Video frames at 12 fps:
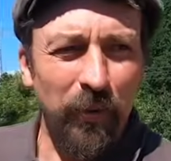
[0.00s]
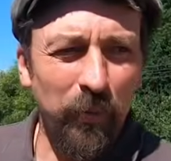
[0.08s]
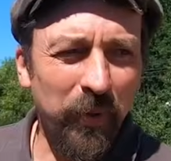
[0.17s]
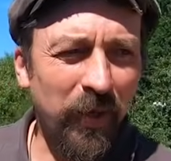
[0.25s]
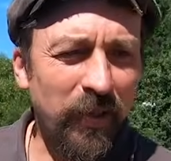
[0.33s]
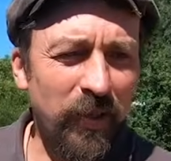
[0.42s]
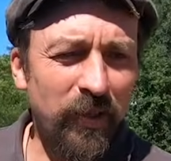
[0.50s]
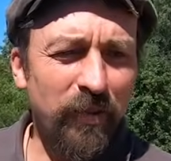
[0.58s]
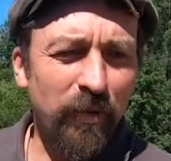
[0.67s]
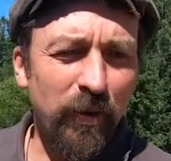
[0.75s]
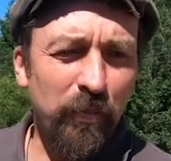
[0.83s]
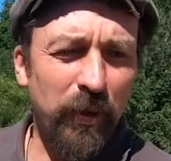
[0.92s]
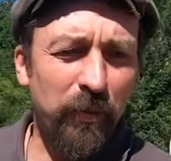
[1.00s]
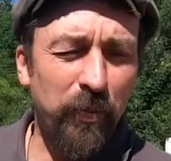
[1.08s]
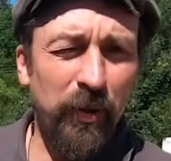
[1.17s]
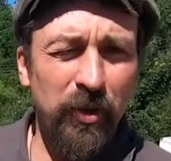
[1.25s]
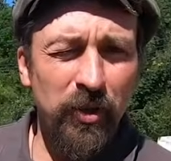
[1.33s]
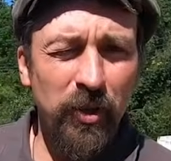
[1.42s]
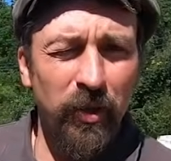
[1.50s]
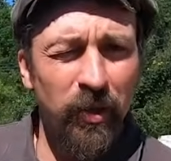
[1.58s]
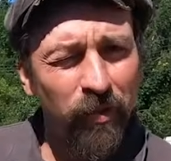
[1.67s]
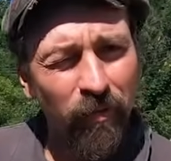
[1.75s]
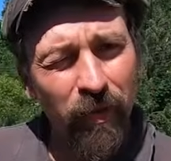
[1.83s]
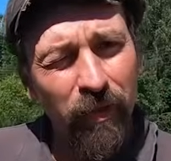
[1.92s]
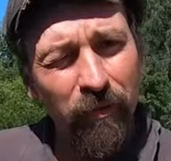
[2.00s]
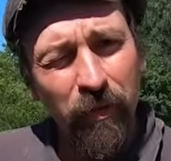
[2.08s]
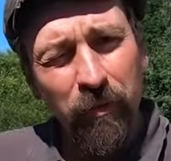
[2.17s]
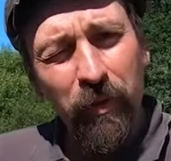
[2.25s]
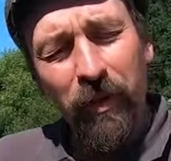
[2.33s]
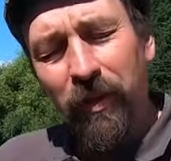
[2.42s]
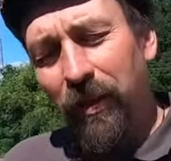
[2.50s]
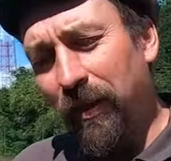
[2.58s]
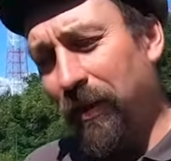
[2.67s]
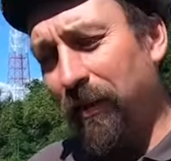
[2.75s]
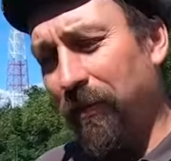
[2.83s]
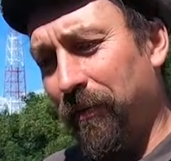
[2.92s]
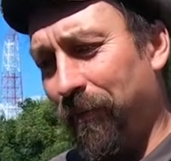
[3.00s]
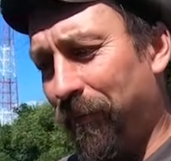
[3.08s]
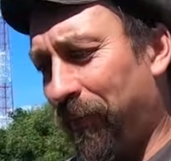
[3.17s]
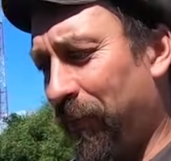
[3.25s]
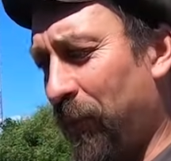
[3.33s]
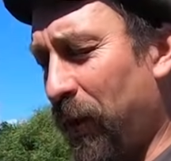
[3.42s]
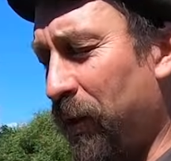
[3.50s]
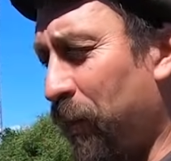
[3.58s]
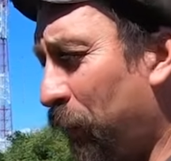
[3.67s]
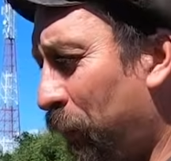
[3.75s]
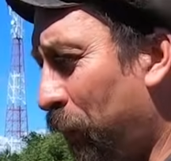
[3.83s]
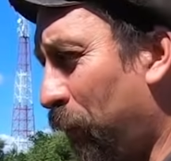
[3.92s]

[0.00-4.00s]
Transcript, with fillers: у меня есть свои предположения и свои выводы на, по этому